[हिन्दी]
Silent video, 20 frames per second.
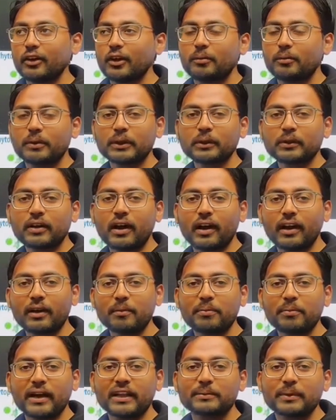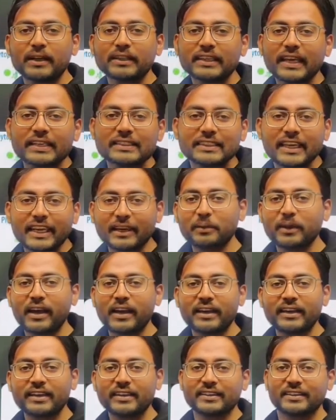मतलब खाना बांध बांध के चेन बना
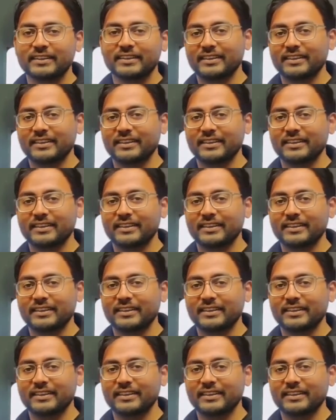लेना